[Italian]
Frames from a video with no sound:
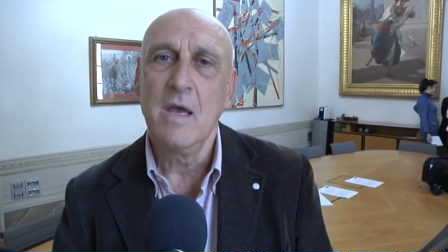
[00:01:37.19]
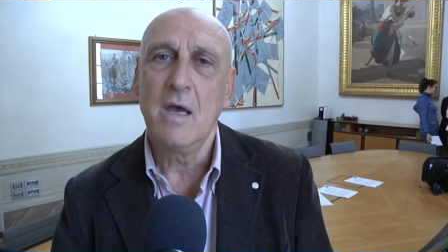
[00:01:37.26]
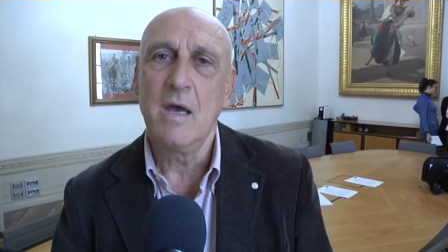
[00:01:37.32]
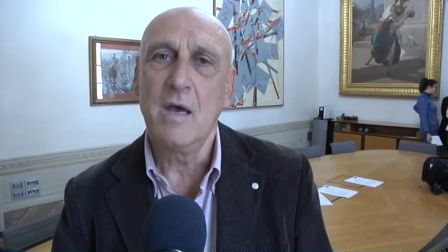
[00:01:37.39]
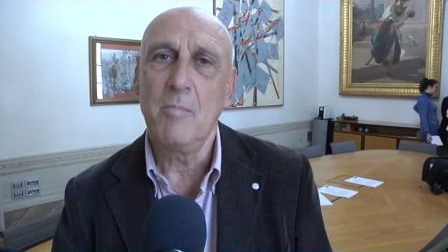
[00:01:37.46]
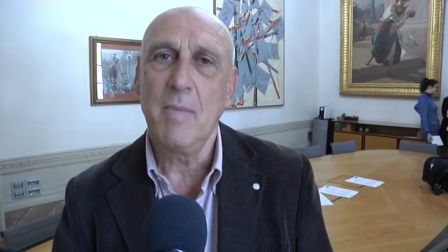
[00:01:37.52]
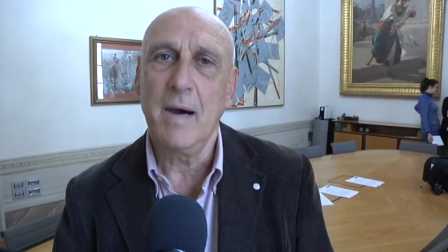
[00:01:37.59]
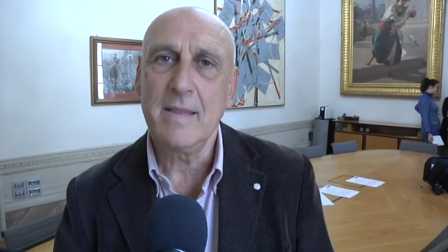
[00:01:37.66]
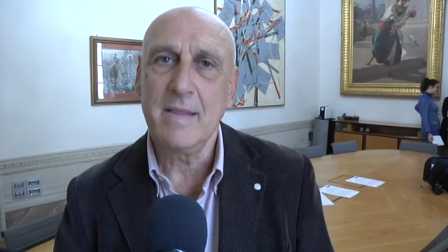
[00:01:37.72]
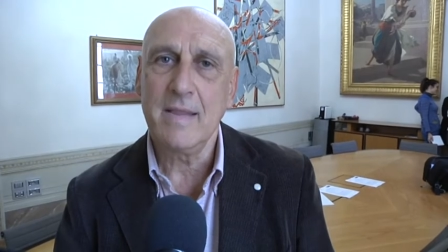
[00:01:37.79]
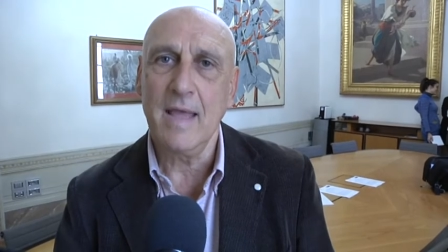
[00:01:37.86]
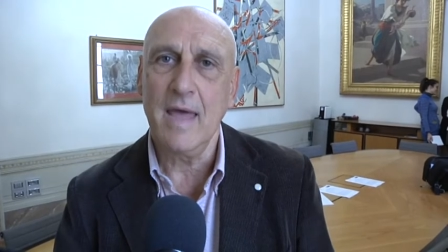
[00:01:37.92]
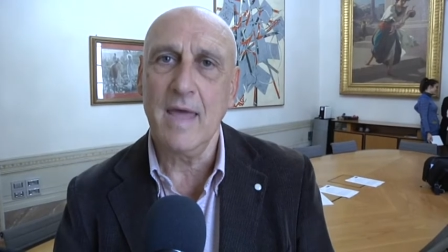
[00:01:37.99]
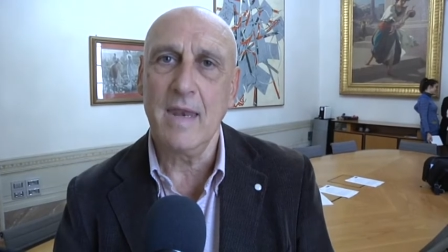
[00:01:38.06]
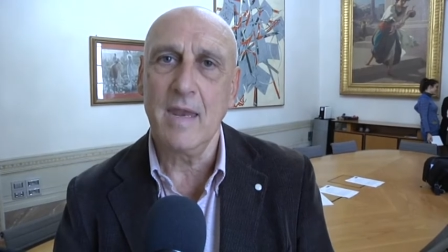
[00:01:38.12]
eh,
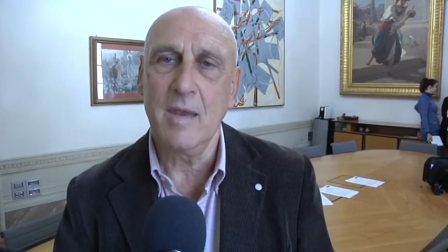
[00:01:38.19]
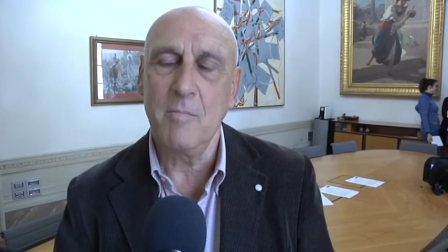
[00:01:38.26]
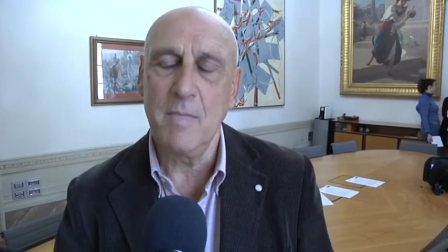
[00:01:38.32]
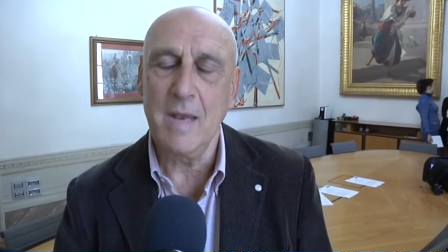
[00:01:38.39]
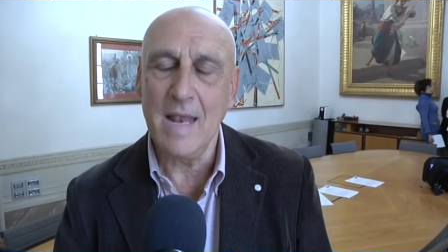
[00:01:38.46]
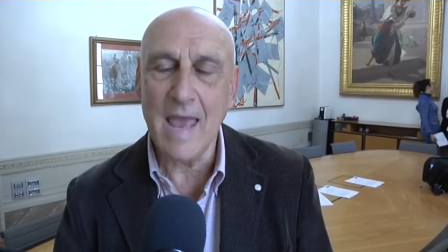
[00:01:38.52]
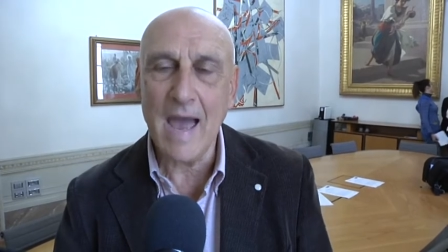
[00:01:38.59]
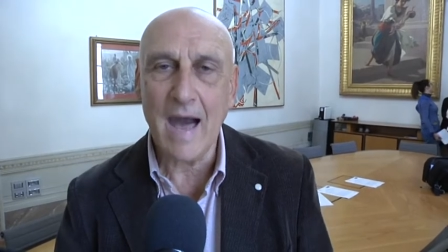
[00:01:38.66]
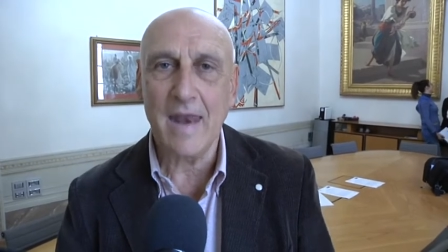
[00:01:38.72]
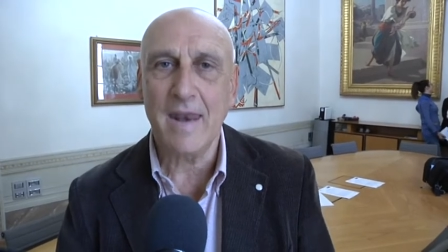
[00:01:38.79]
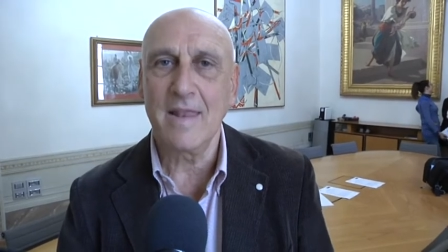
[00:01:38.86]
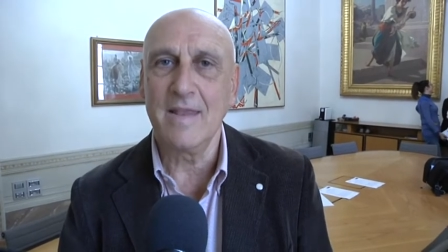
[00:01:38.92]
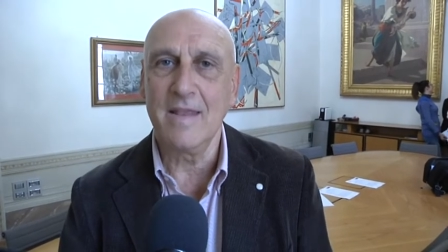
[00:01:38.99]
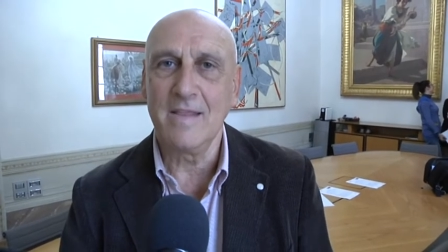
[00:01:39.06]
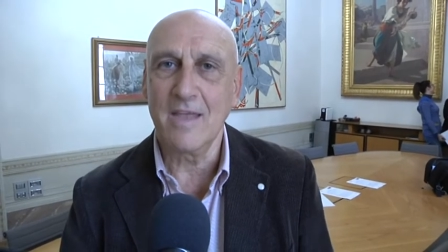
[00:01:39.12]
batteri,
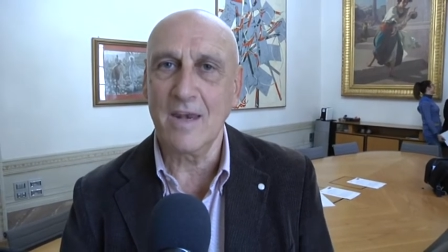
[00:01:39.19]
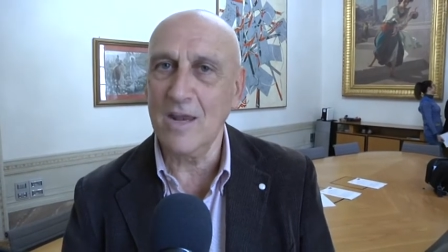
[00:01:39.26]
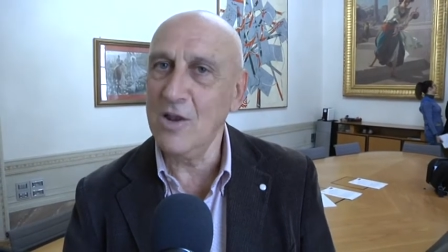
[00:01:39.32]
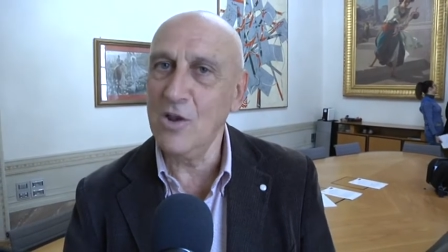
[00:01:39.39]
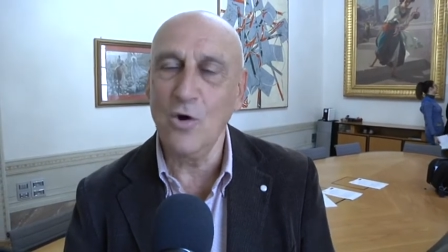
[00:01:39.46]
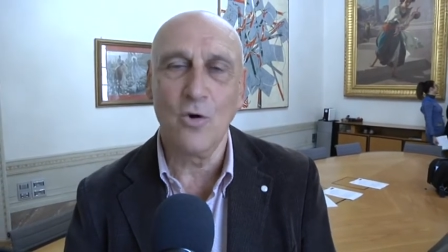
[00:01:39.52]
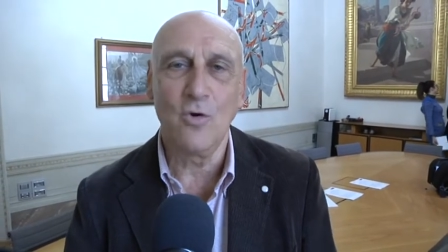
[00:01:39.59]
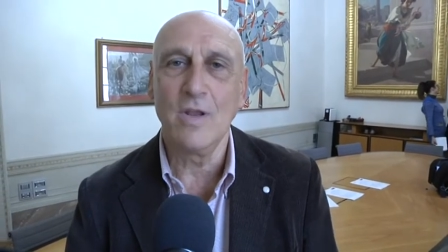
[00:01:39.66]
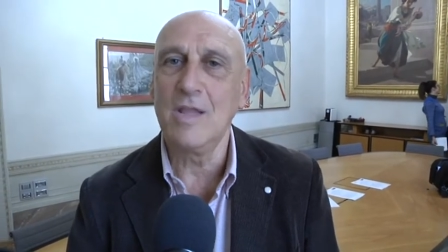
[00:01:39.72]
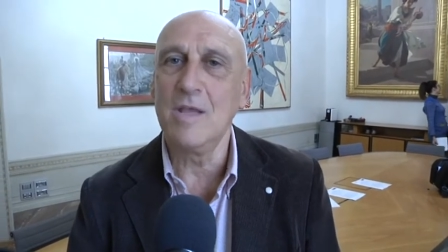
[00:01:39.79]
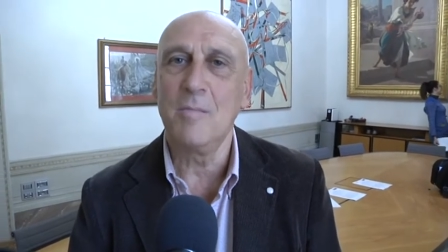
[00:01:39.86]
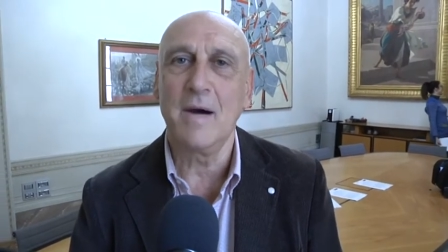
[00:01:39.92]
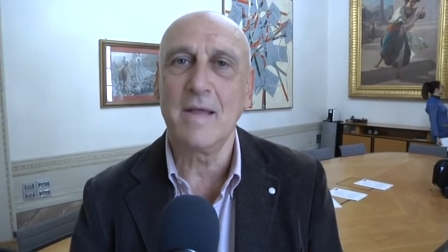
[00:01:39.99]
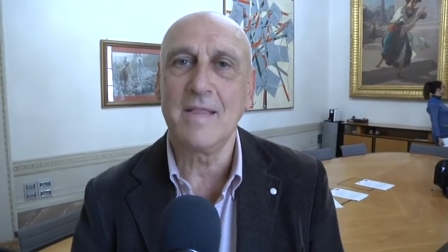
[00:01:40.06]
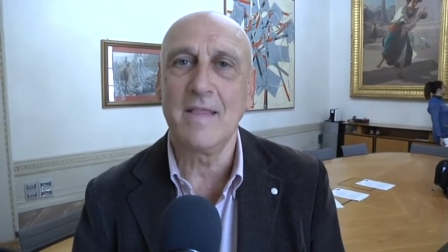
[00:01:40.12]
miliardi, trilioni
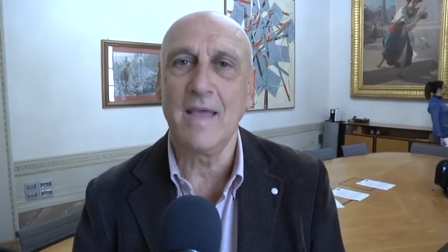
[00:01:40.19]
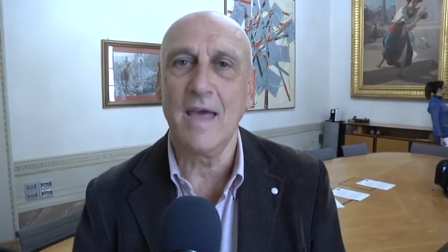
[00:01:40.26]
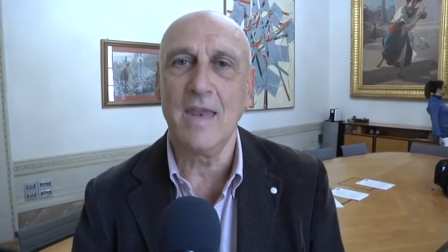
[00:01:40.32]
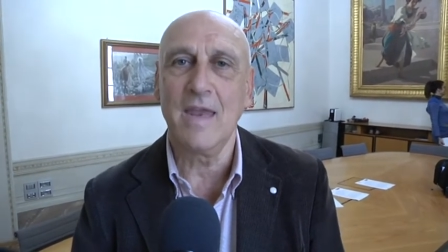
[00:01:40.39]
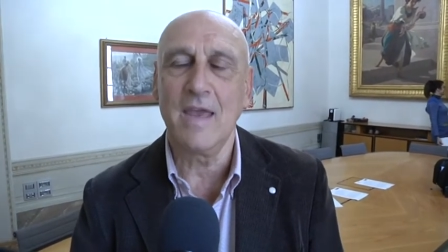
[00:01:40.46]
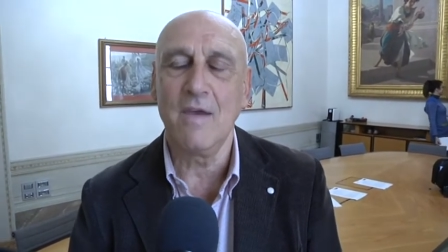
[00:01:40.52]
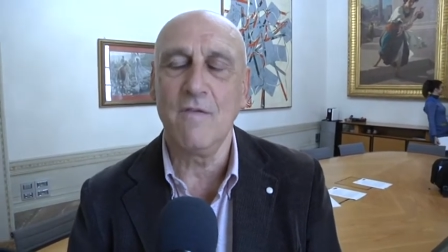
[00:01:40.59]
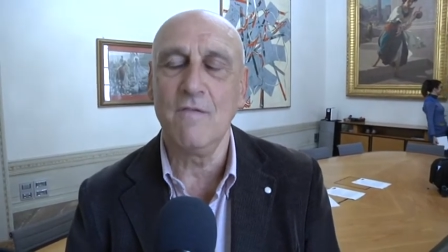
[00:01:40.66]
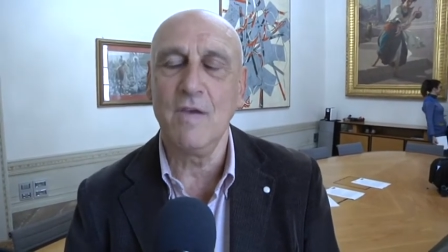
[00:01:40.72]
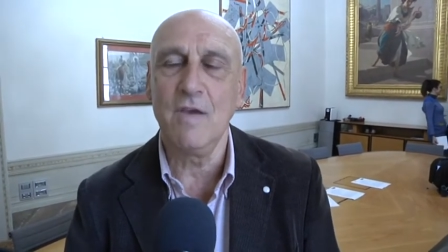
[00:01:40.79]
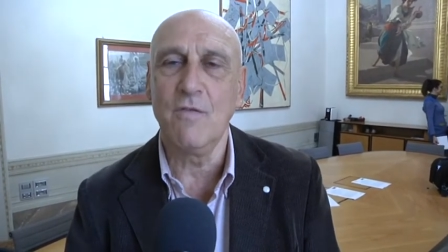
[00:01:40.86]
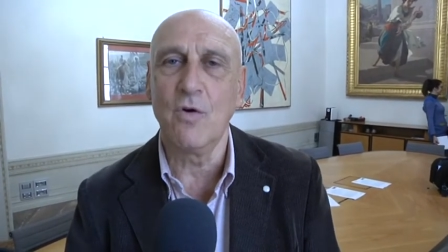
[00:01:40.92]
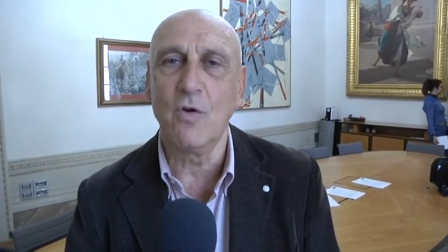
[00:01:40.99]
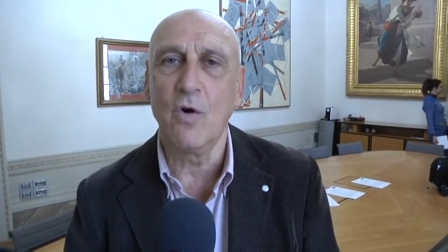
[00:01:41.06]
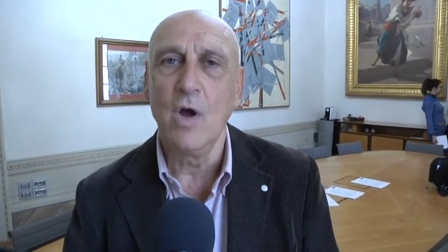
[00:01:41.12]
di batteri che
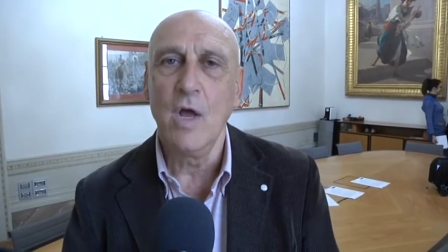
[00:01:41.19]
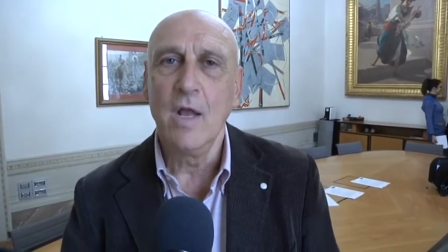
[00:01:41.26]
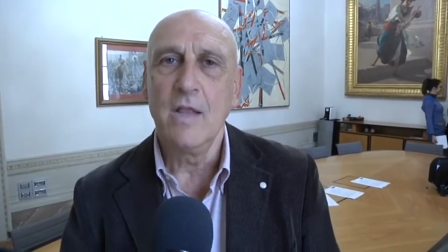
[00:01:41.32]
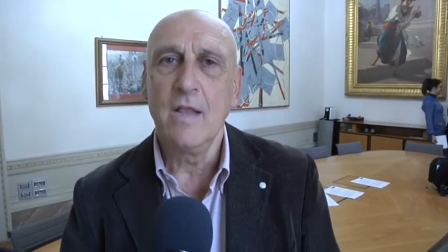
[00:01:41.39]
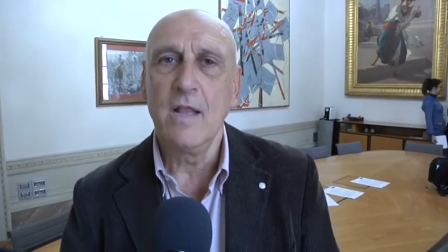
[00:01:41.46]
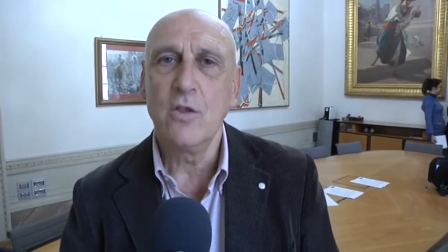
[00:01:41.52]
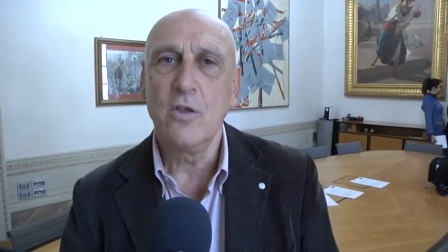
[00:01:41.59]
vivono nel